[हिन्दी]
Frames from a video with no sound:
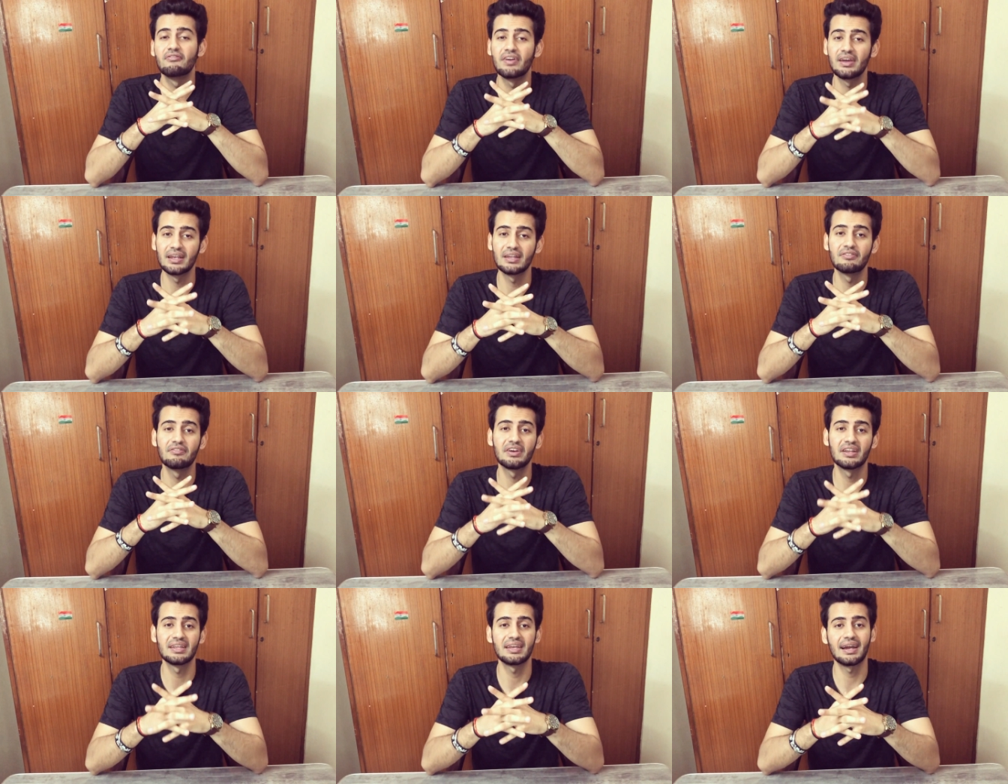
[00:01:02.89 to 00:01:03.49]
वेरी
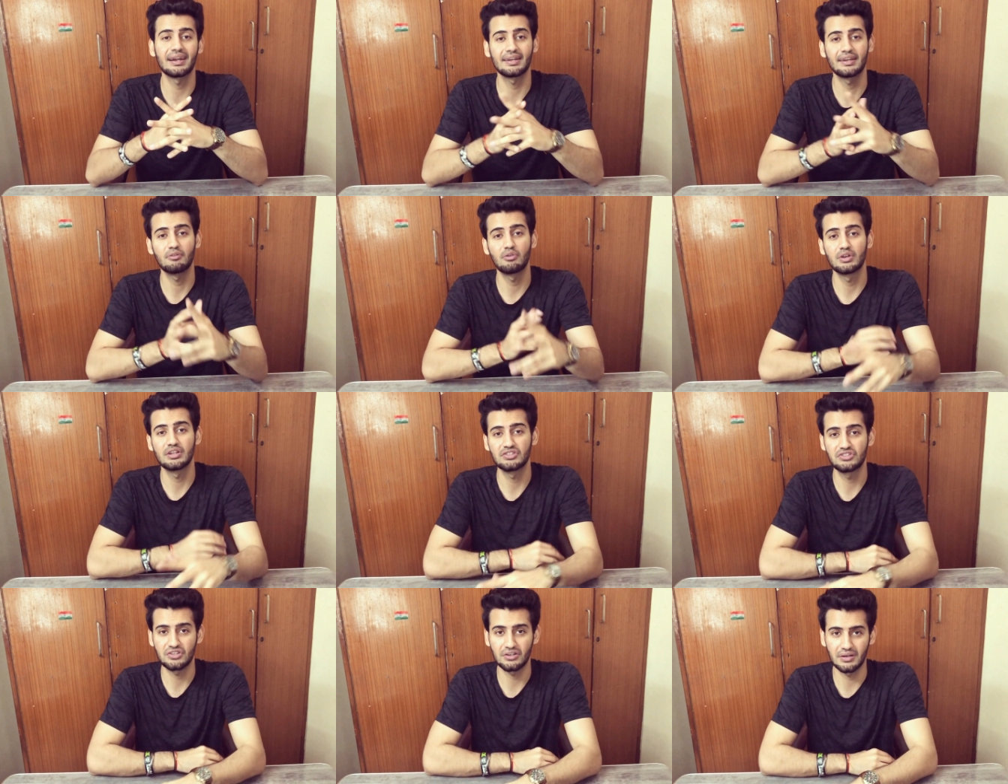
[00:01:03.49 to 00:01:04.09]
वेरी एक्टिव
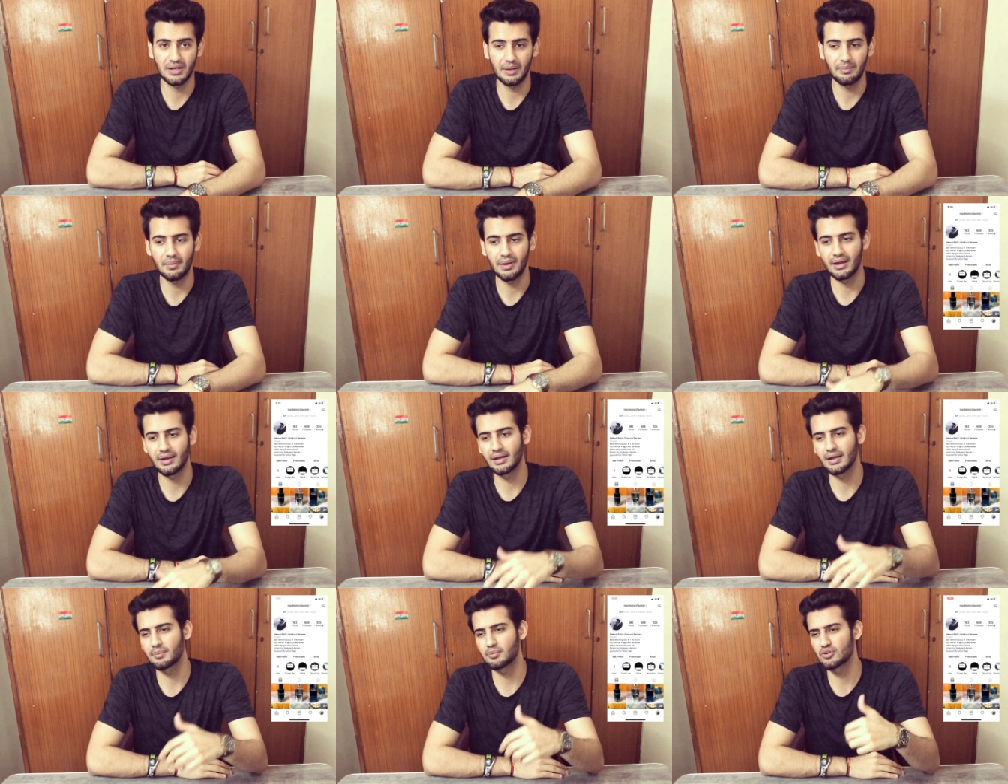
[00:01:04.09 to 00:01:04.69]
ऑन इंस्टाग्राम
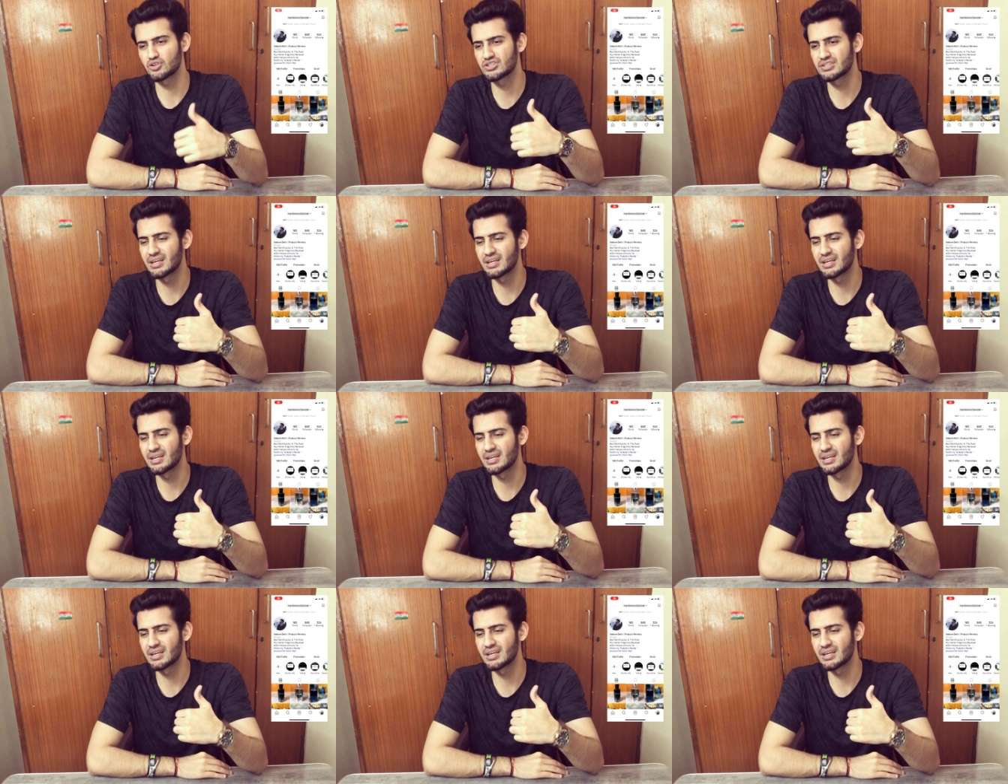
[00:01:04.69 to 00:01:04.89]
अगर आपको